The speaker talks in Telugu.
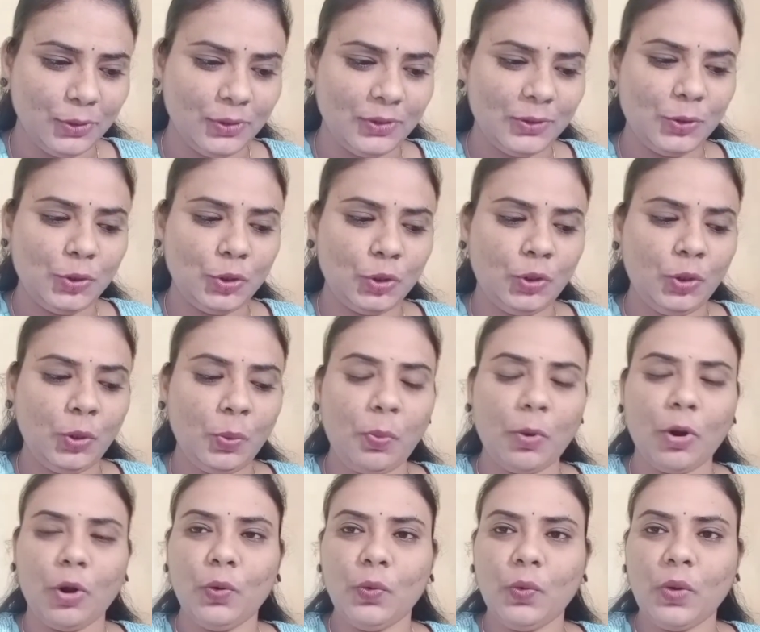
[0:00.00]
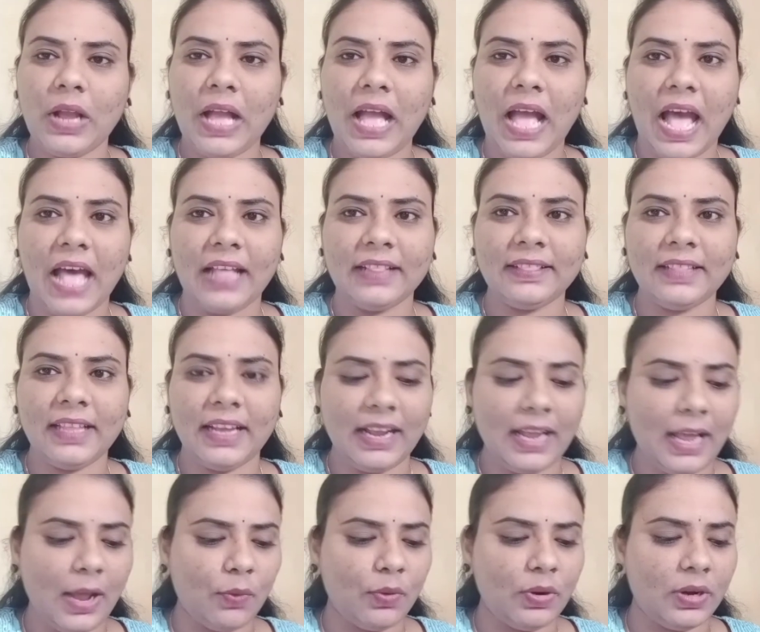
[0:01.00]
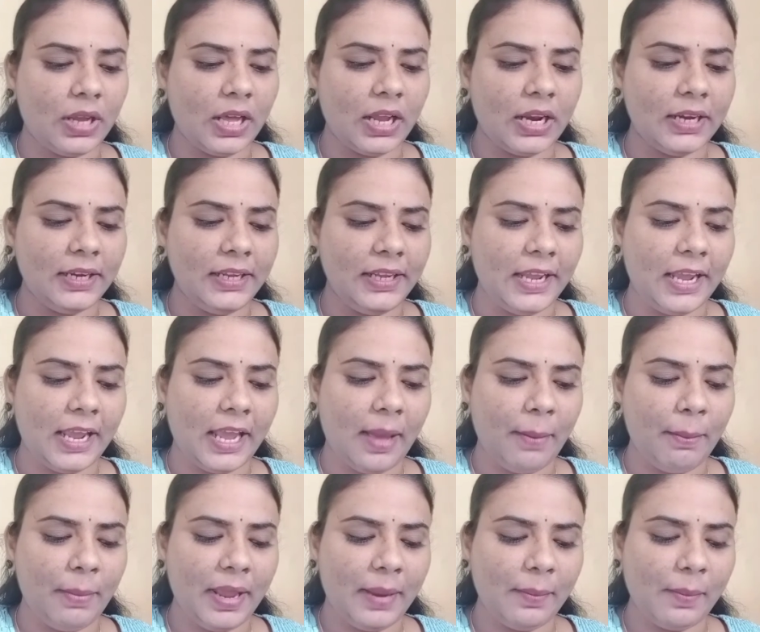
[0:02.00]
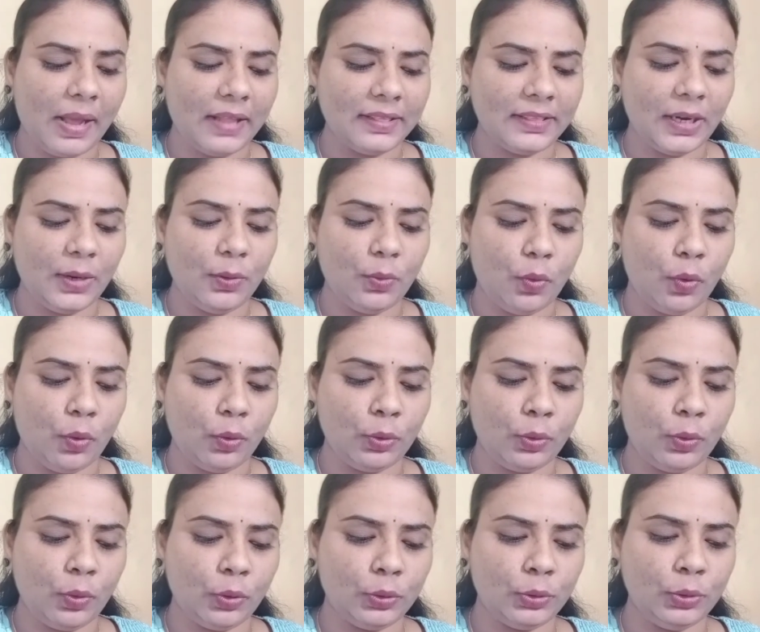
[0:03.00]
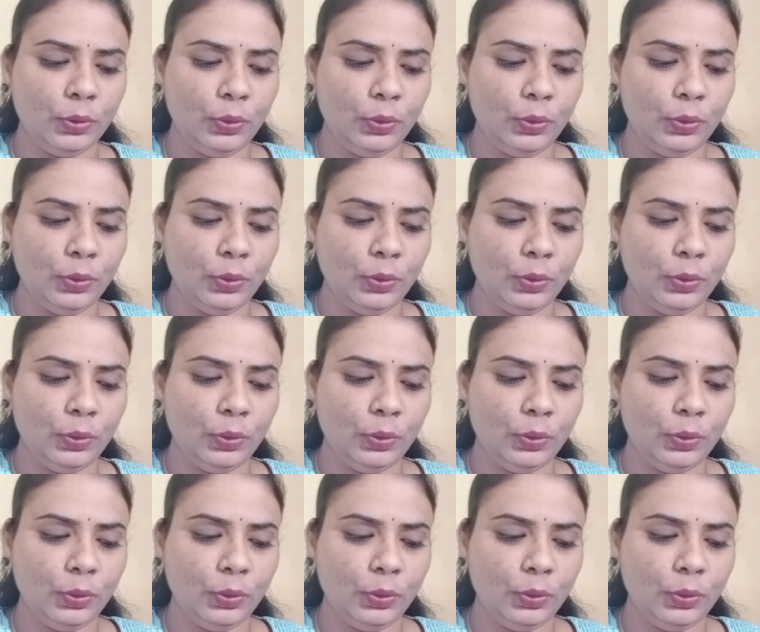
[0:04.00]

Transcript: జుట్టు పొడవుగా అందంగా ఉండాలని ఏ అమ్మాయి మాత్రం కోరుకోదు